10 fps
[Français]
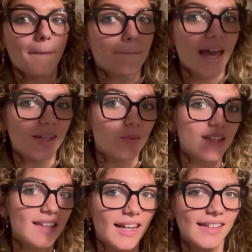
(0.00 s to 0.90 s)

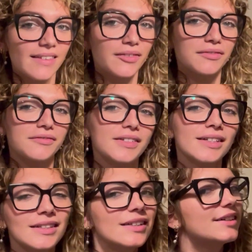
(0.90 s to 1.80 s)
Mademoiselle est enfin
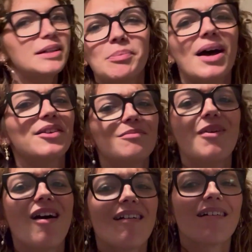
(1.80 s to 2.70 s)
en
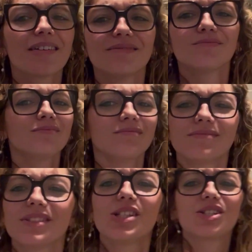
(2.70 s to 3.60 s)
appartement.
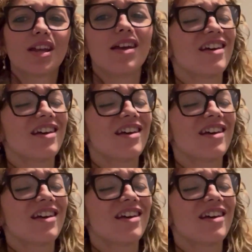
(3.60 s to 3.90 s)
J'ai un